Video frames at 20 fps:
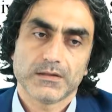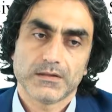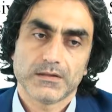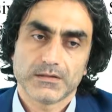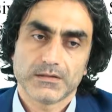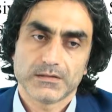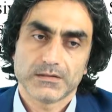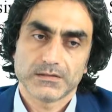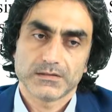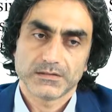
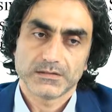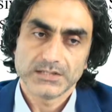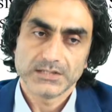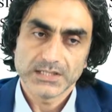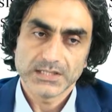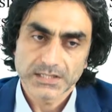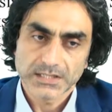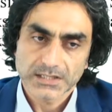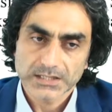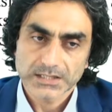e,
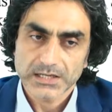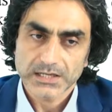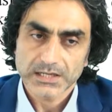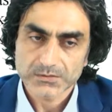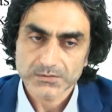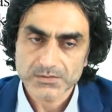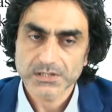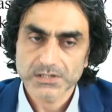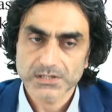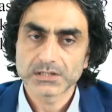
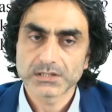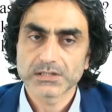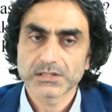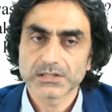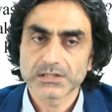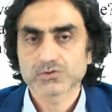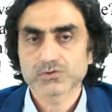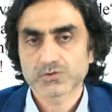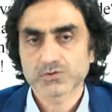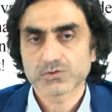iyilikler,
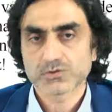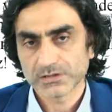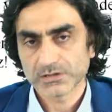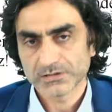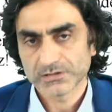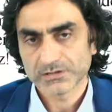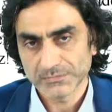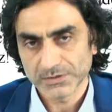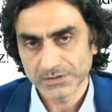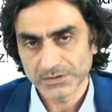güzellikler
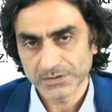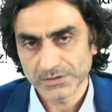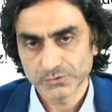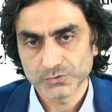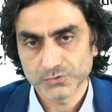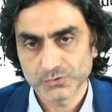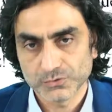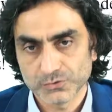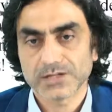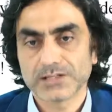çoğaltılmalı
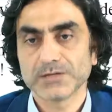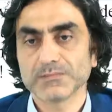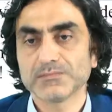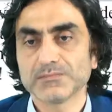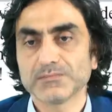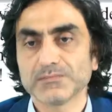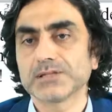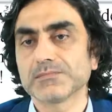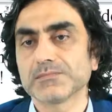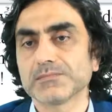diyoruz.
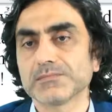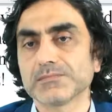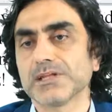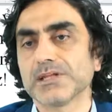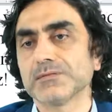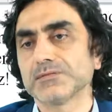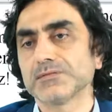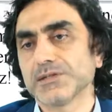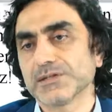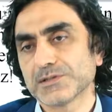Adamlar da bize
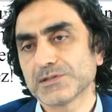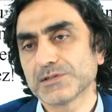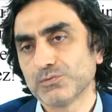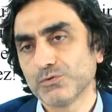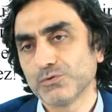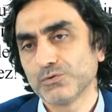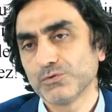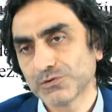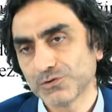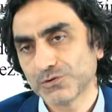tam tersi
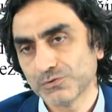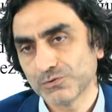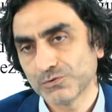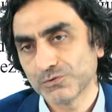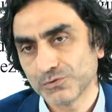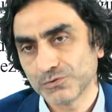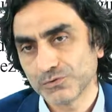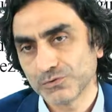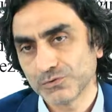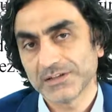politika
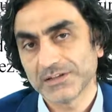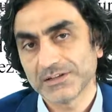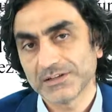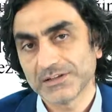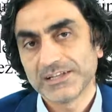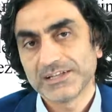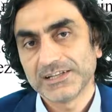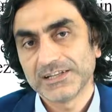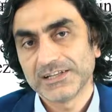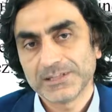uyguluyorlar
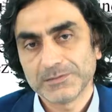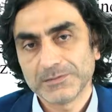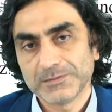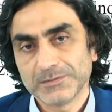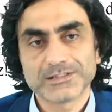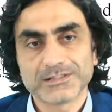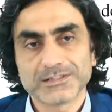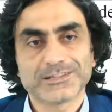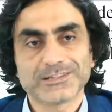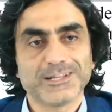
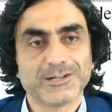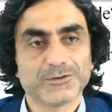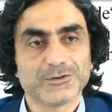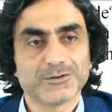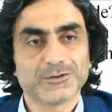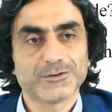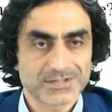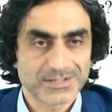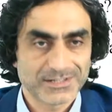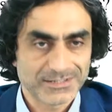
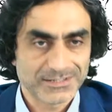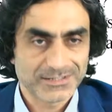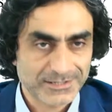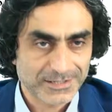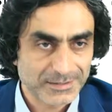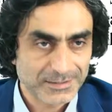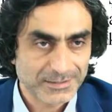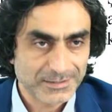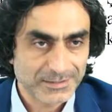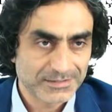ibadetler
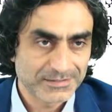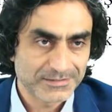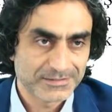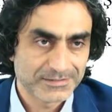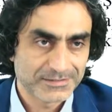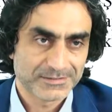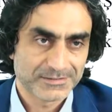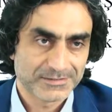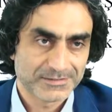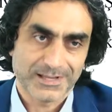özelde
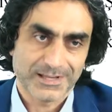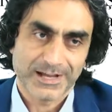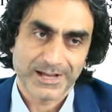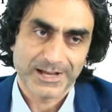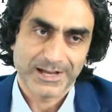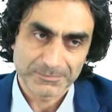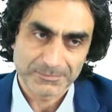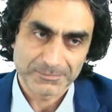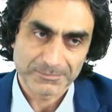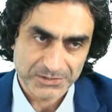kalmalı, sen
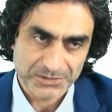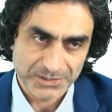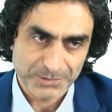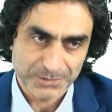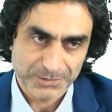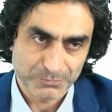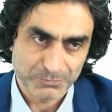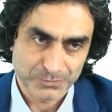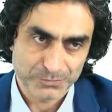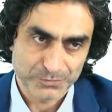ayıp bir
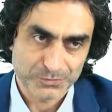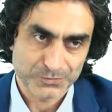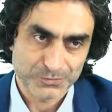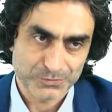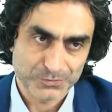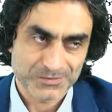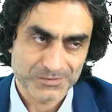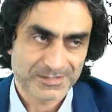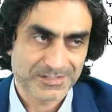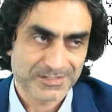şey
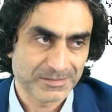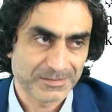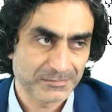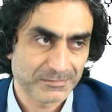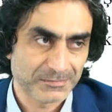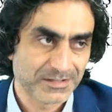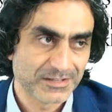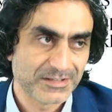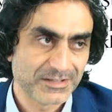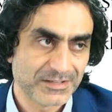yapıyorsunuz
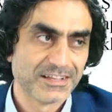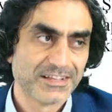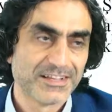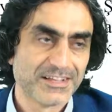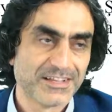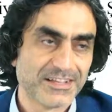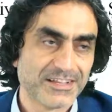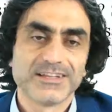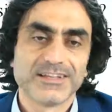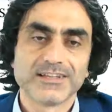gibi.
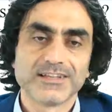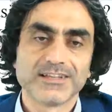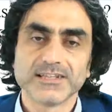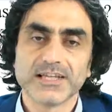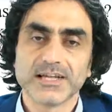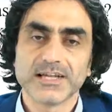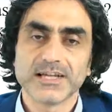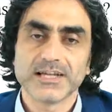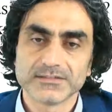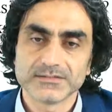
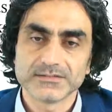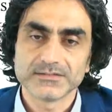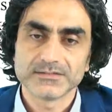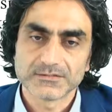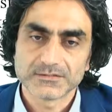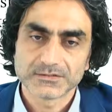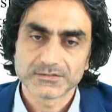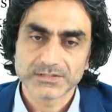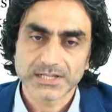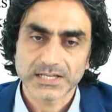Yani
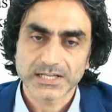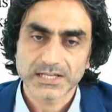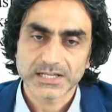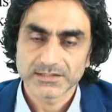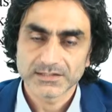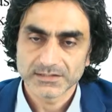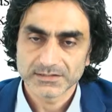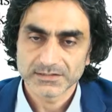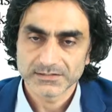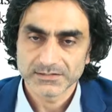
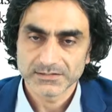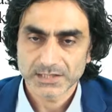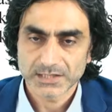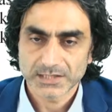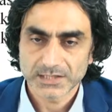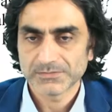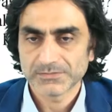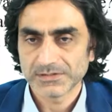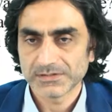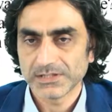sanki
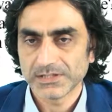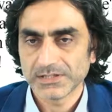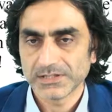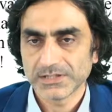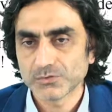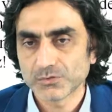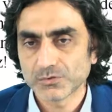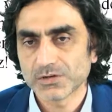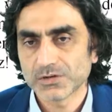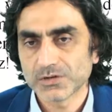hanımefendi
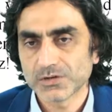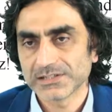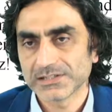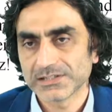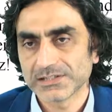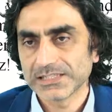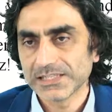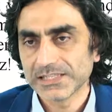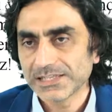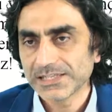evin önüne
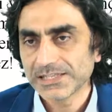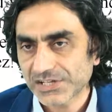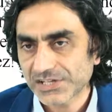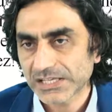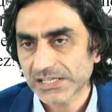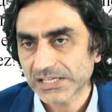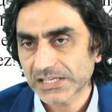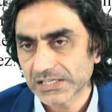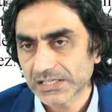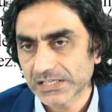kadar
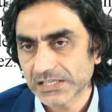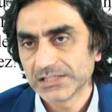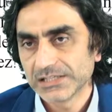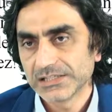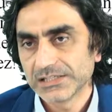gelecek,